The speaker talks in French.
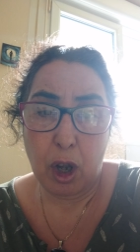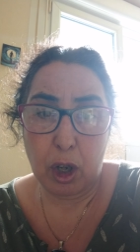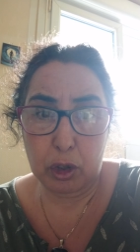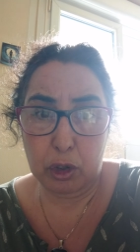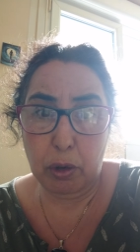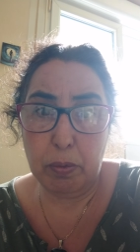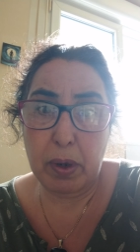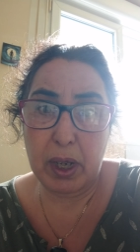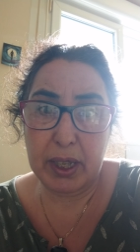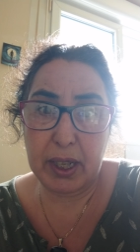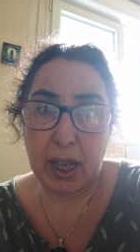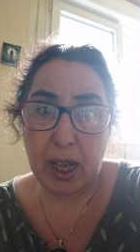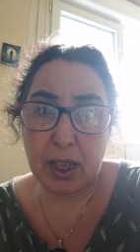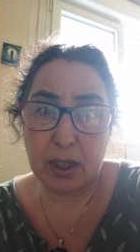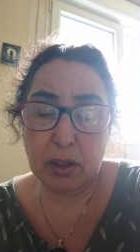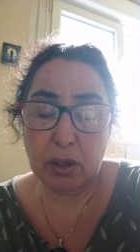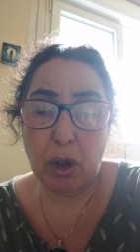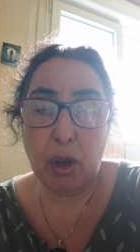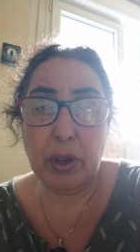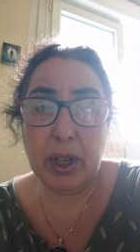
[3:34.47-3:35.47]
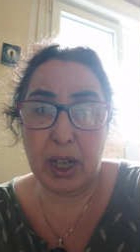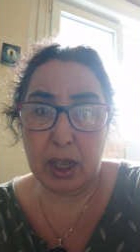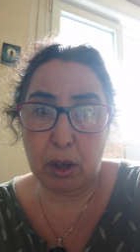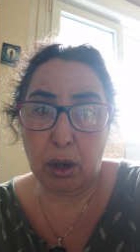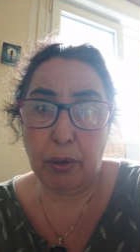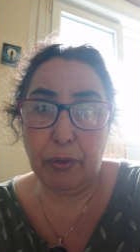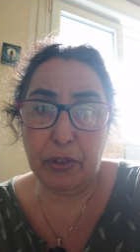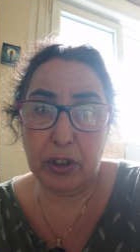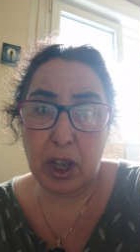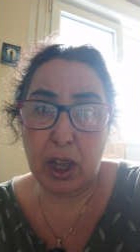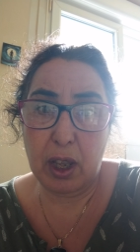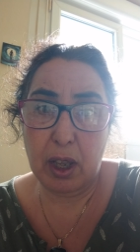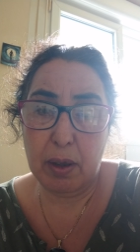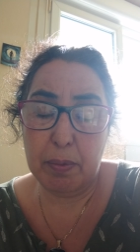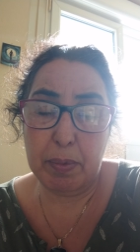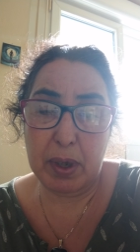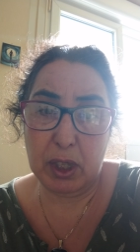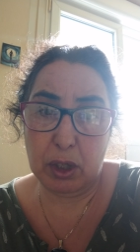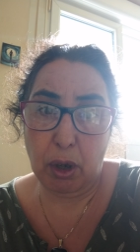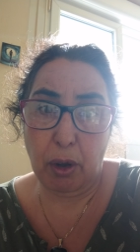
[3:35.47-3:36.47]
En 2013, on a confié
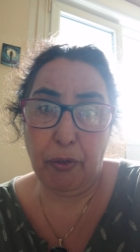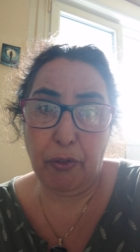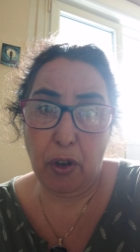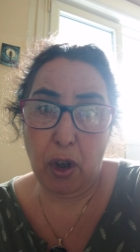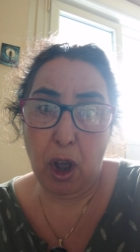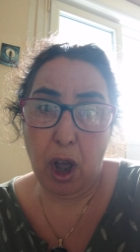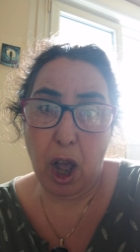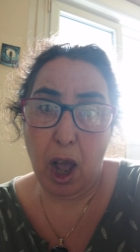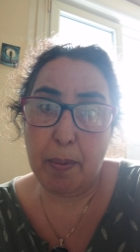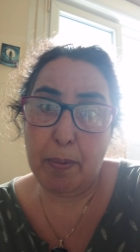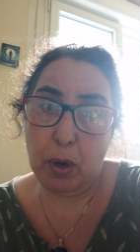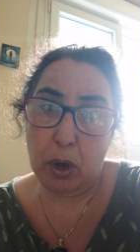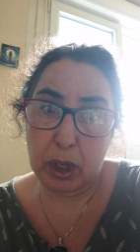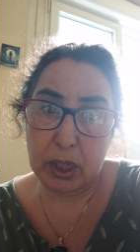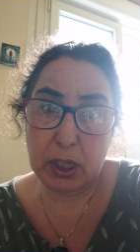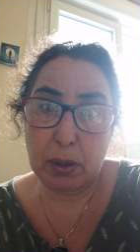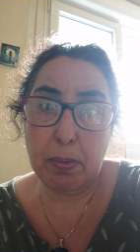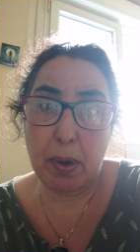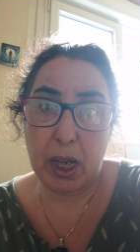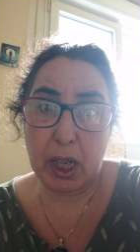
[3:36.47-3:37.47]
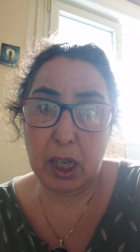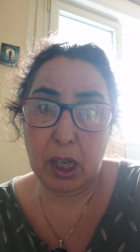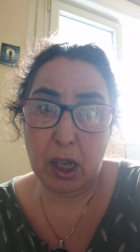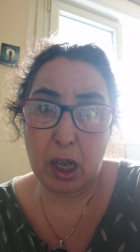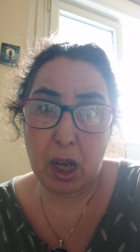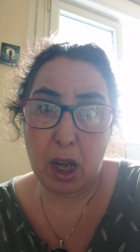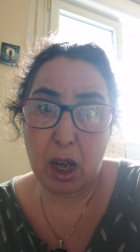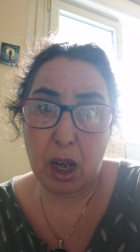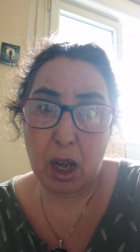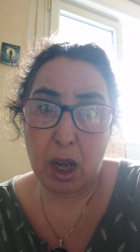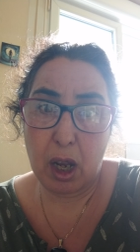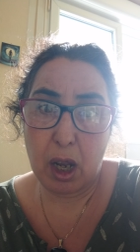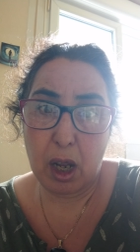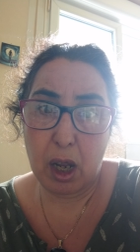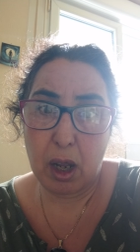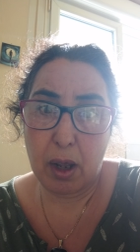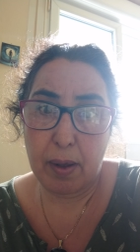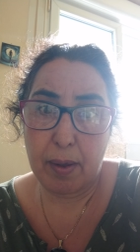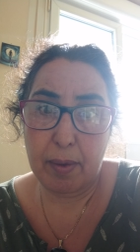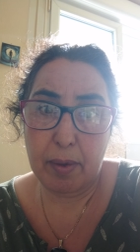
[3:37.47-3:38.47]
mes enfants à mon ex-mari.
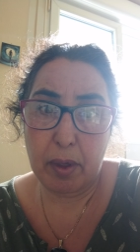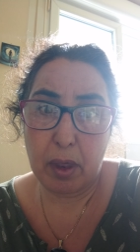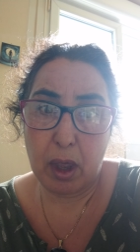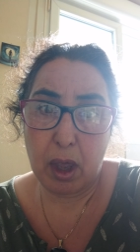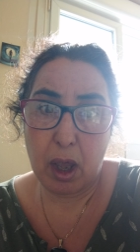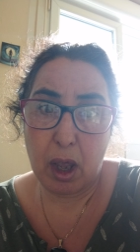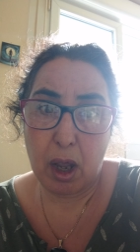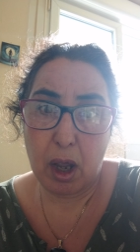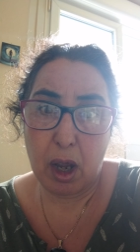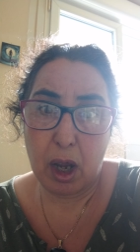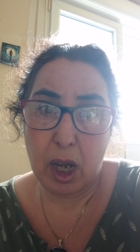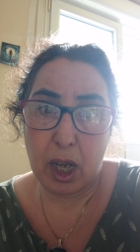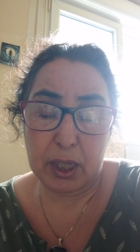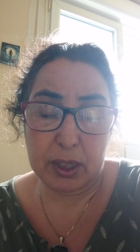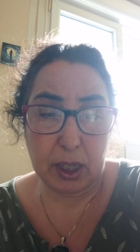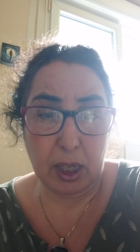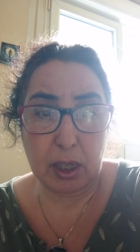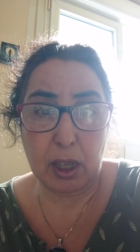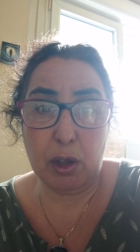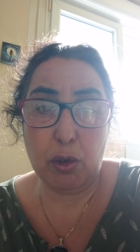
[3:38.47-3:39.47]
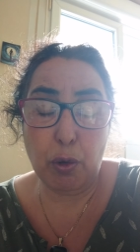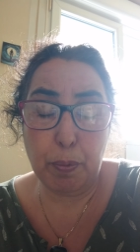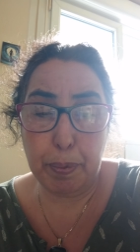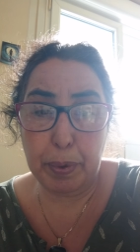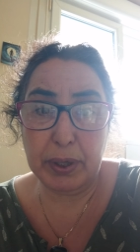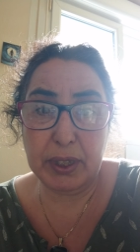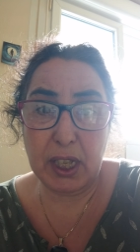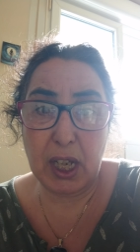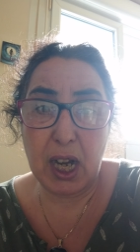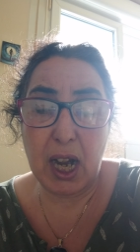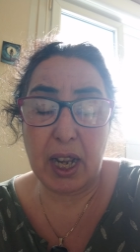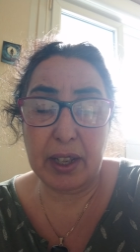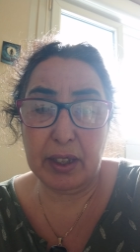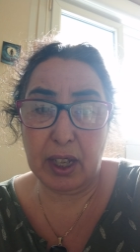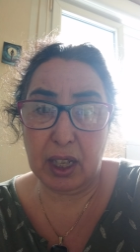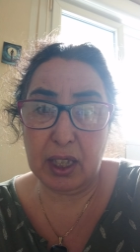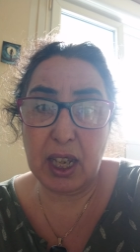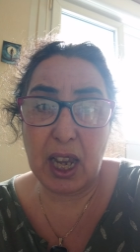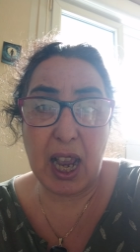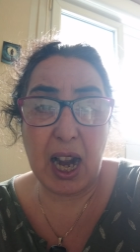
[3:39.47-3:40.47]
Ils étaient tout petits. La
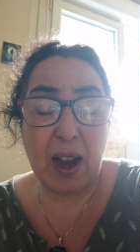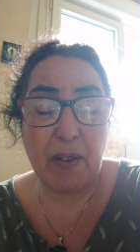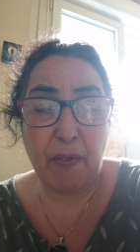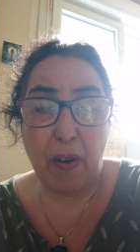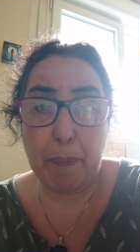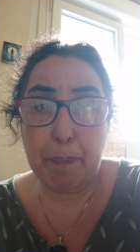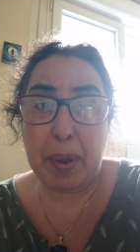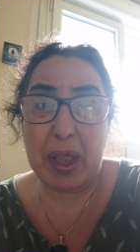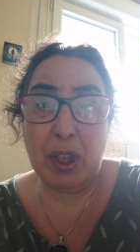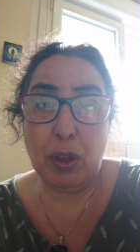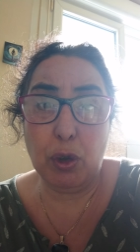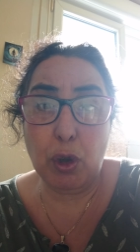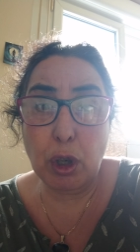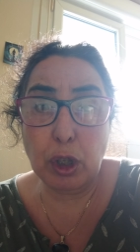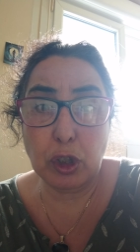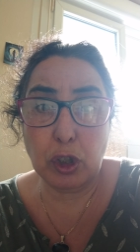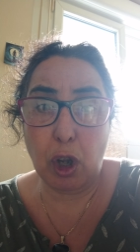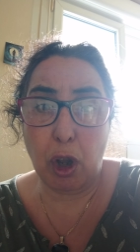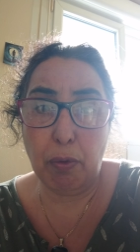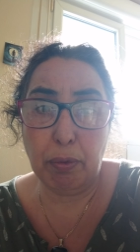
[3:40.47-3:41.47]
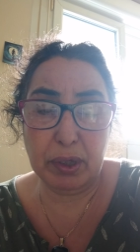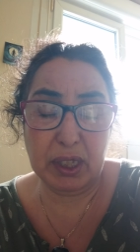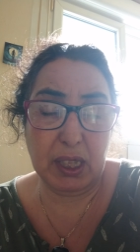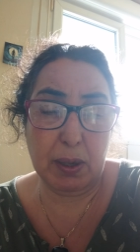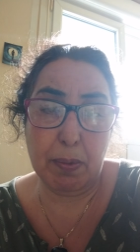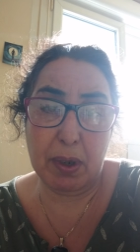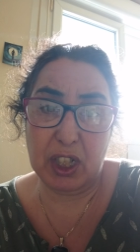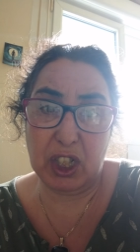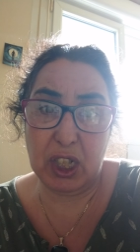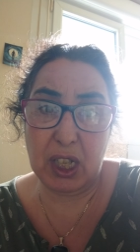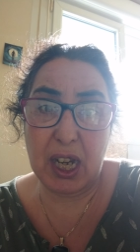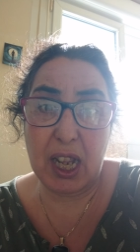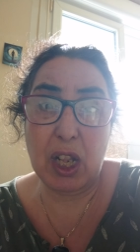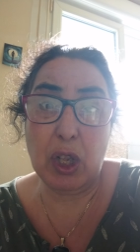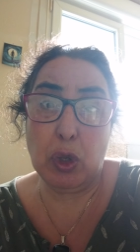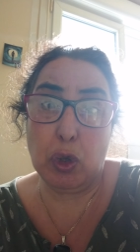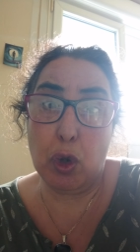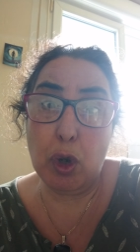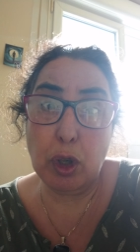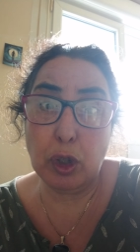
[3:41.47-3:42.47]
dernière, elle avait à peine deux ans. Vous imaginez
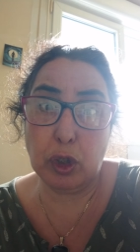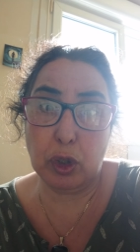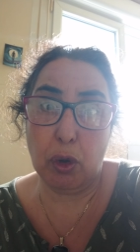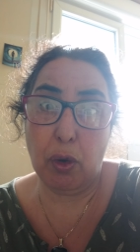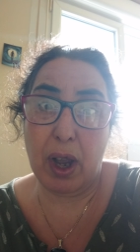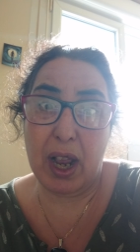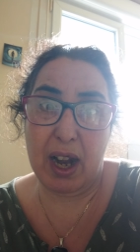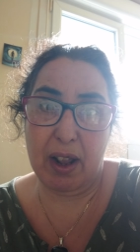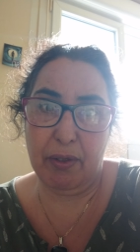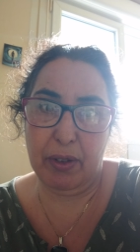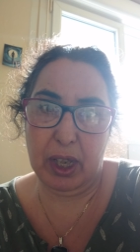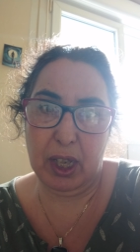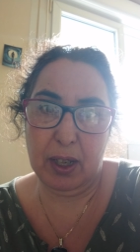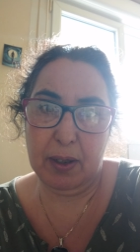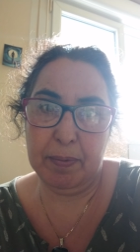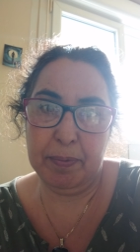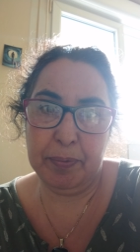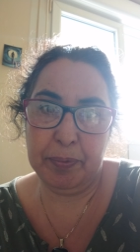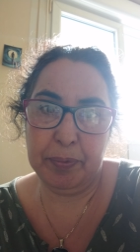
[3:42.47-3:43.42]
Deux ans, elle avait.